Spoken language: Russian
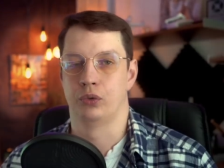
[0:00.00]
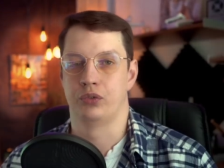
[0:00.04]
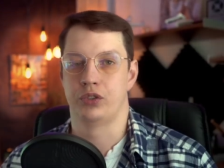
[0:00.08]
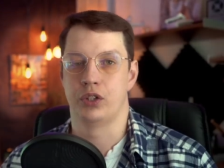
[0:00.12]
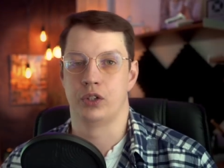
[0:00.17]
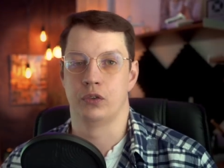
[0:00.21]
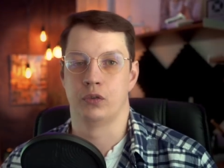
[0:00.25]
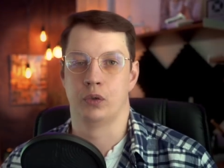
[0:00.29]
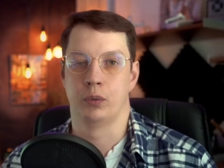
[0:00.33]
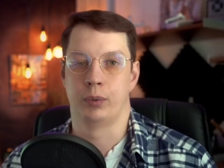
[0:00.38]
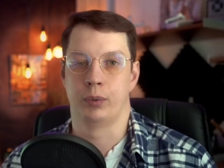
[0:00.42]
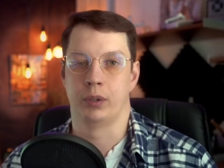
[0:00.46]

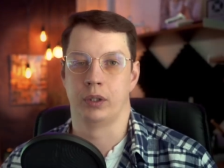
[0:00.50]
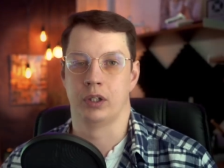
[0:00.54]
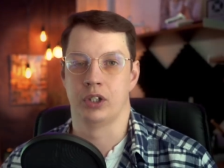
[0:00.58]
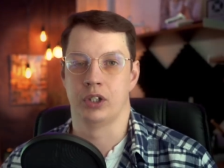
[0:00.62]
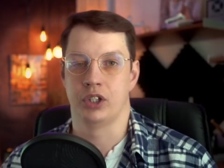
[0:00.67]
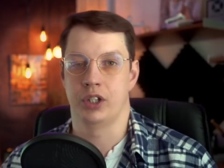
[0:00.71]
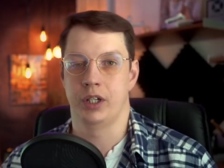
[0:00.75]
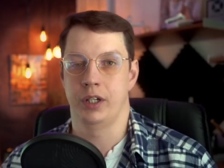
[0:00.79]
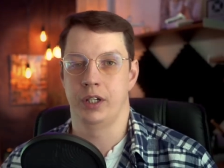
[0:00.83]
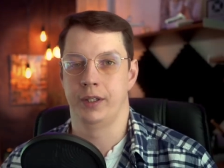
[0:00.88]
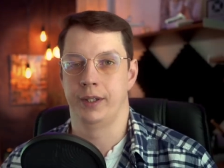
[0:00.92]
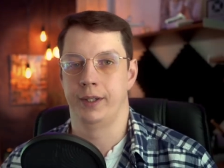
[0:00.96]
всего
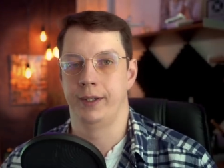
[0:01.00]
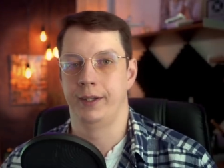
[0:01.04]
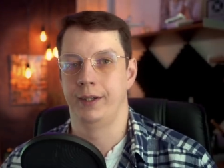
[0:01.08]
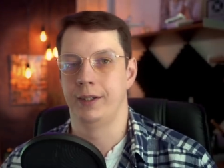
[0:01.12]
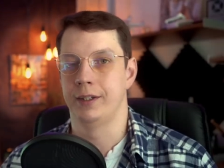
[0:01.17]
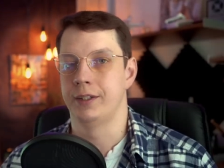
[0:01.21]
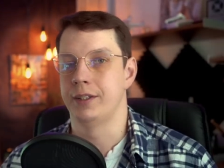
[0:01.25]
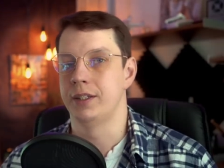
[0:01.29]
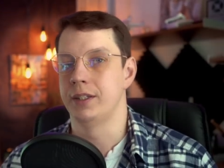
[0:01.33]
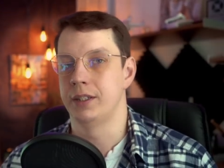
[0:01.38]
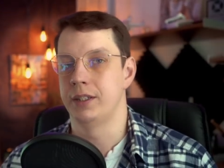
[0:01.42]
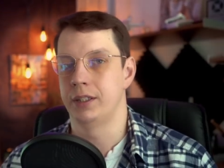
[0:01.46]
приложения или
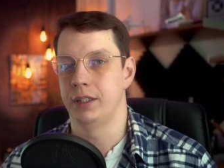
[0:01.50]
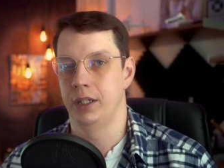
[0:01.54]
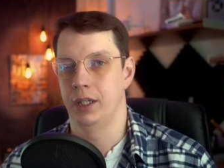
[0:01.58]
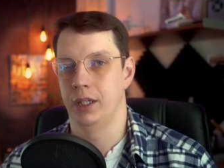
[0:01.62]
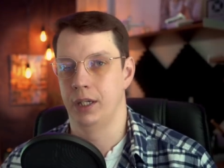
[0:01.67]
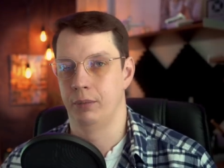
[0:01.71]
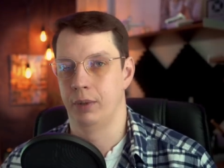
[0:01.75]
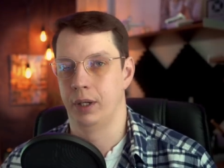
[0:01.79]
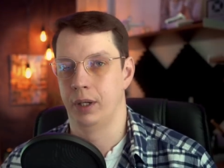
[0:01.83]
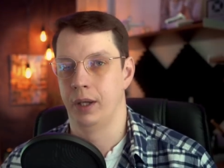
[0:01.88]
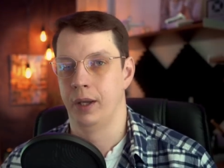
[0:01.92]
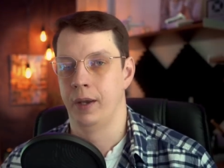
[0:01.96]

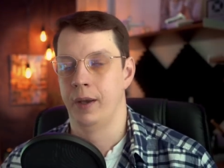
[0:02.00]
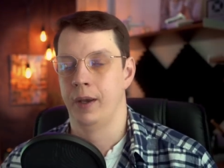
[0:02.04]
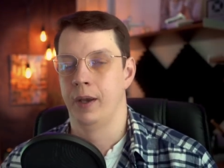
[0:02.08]
системы.